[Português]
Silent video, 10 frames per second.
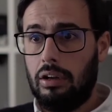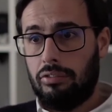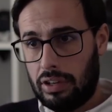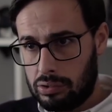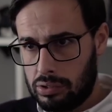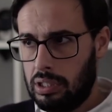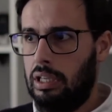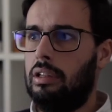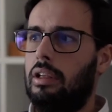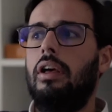Faz o
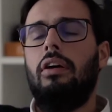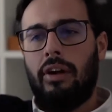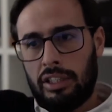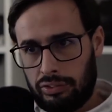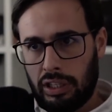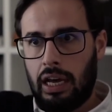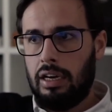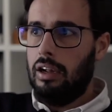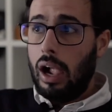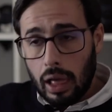seguinte, vais falar